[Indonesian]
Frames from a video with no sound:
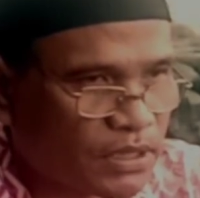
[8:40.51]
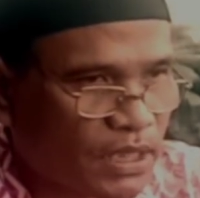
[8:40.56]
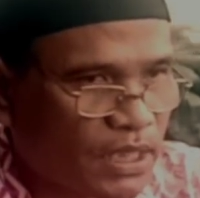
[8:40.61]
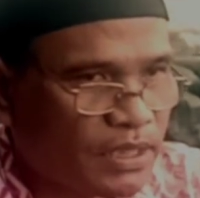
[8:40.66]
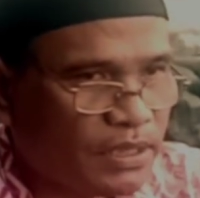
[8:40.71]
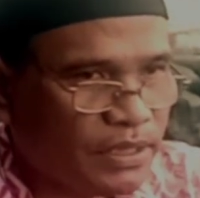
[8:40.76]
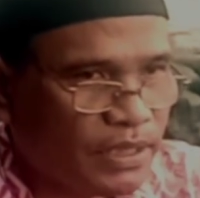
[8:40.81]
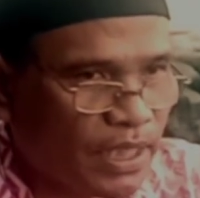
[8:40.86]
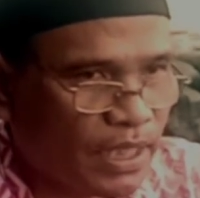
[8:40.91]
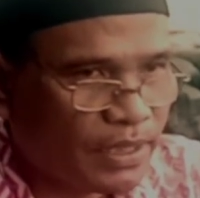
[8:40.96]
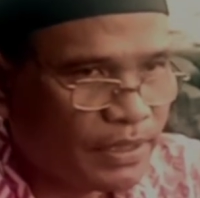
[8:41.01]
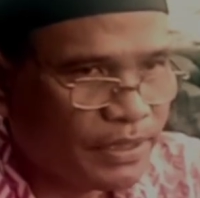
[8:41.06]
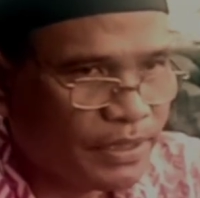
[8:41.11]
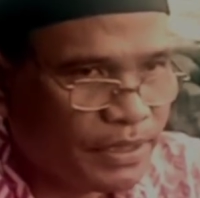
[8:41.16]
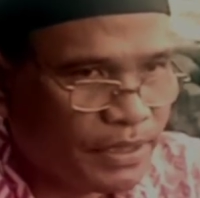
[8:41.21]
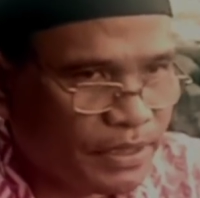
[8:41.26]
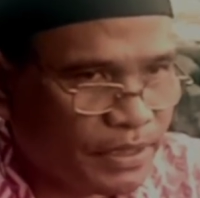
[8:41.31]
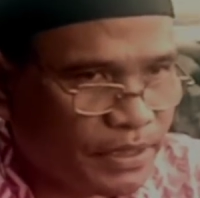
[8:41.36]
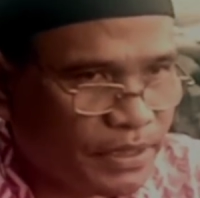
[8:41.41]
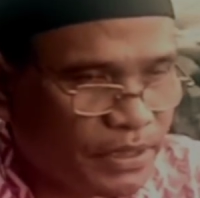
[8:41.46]
Sa'diyah
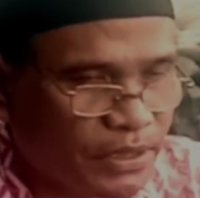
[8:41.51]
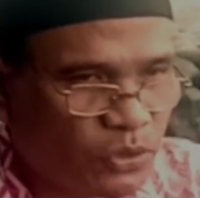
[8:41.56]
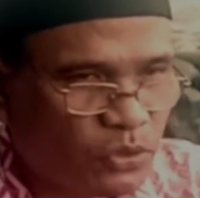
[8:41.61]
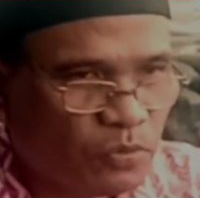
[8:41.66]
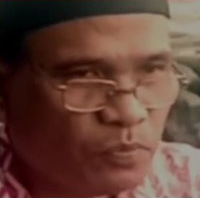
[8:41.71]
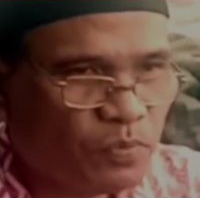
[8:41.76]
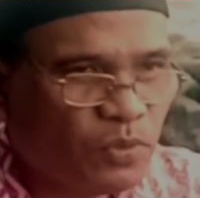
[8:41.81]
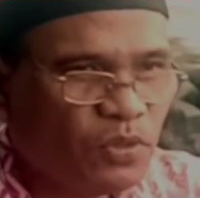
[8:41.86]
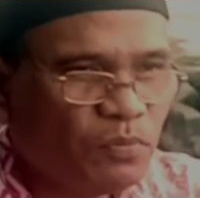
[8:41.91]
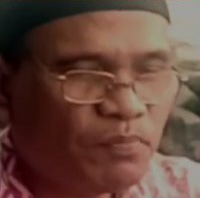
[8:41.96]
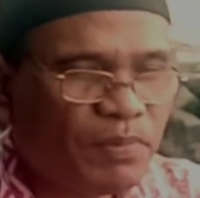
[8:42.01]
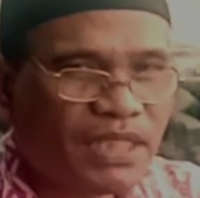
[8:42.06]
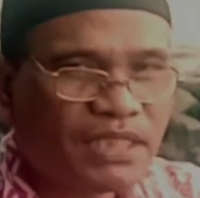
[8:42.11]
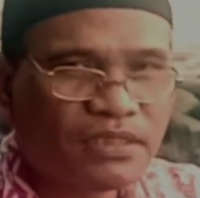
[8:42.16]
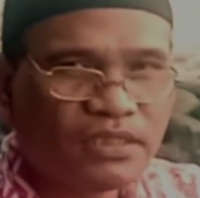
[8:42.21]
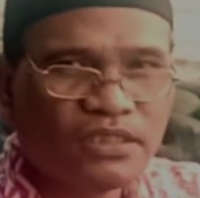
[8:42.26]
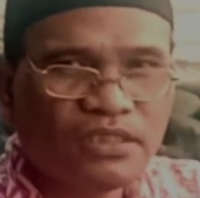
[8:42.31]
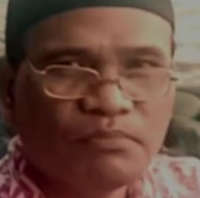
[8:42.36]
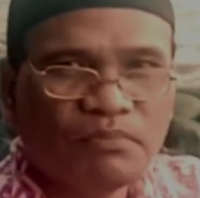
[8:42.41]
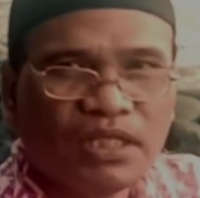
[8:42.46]
ini itu pun
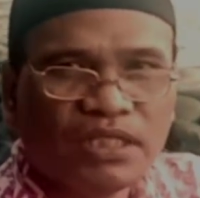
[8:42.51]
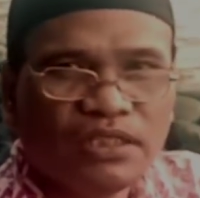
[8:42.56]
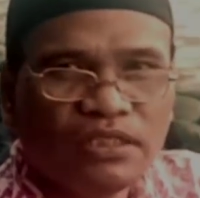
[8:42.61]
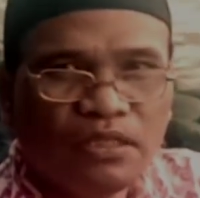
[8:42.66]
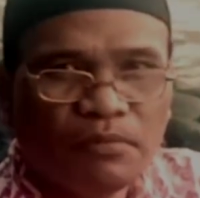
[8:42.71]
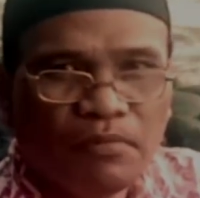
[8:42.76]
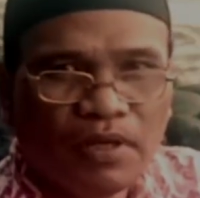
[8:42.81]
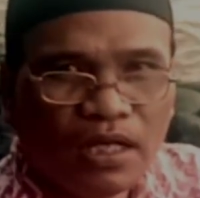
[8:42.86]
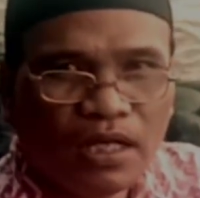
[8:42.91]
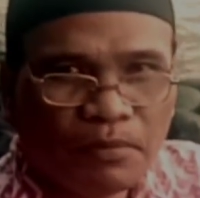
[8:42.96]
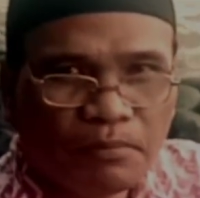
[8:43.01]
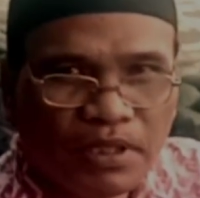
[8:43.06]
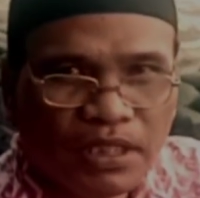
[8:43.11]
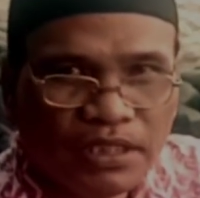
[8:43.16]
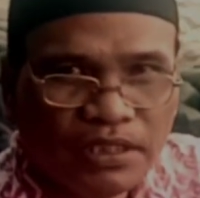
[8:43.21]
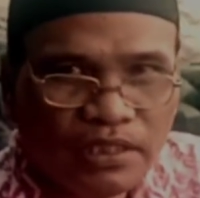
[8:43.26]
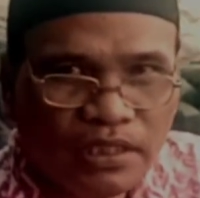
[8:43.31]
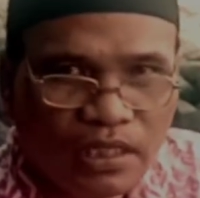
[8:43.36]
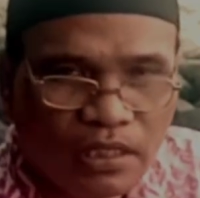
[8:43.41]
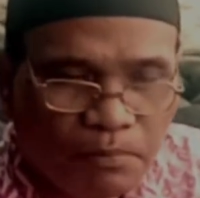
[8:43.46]
pasti
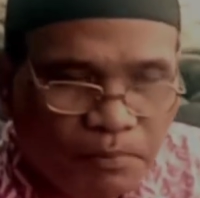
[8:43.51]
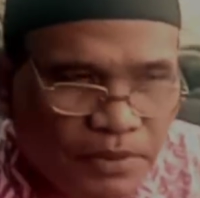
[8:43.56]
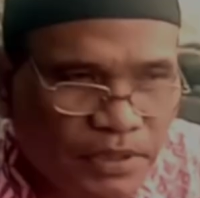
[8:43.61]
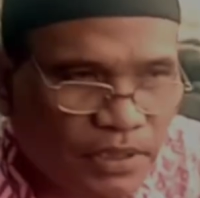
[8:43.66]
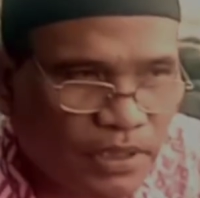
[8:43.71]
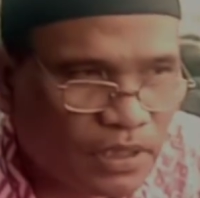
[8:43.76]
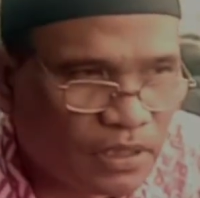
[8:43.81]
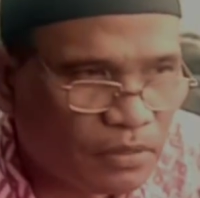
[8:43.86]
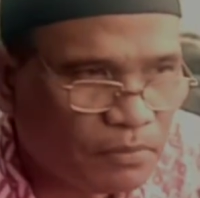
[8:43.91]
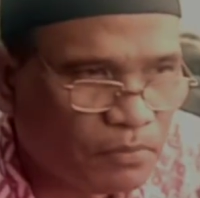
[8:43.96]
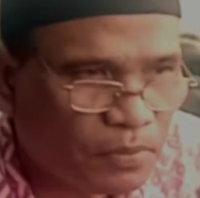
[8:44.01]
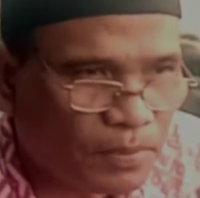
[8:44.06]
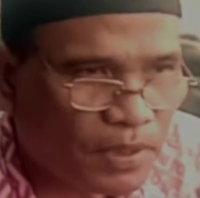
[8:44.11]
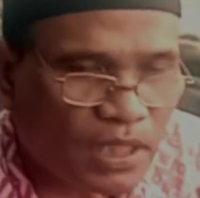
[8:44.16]
menghinggapi dari